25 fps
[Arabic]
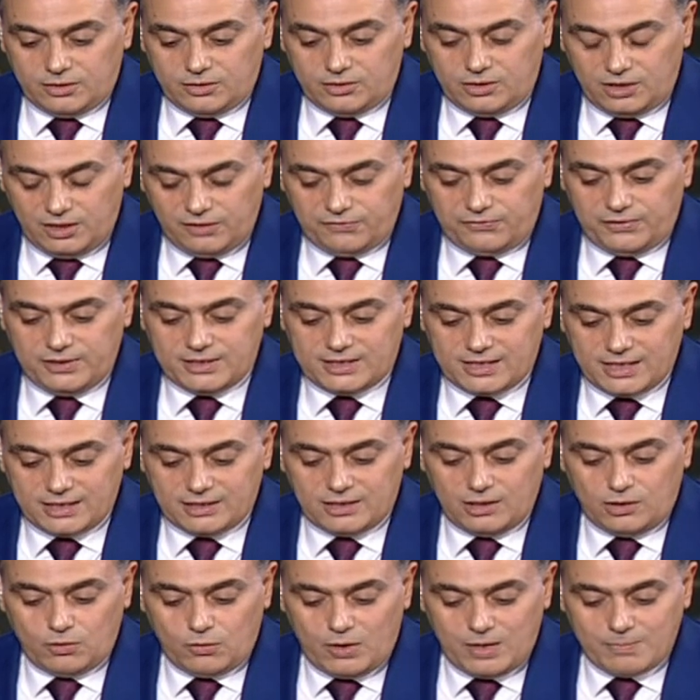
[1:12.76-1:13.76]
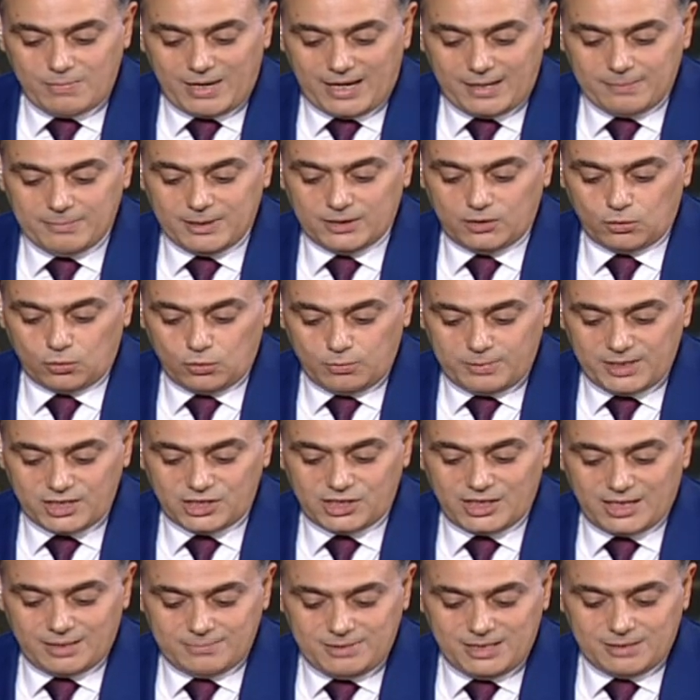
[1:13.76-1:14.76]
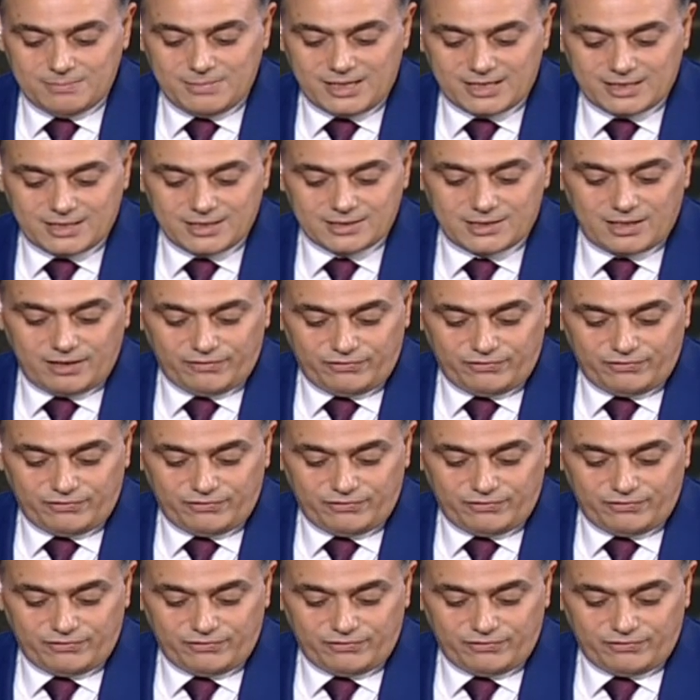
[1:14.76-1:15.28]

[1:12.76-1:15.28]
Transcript: ضيفي سيادة اللواء محمد الغباشي أمين مركز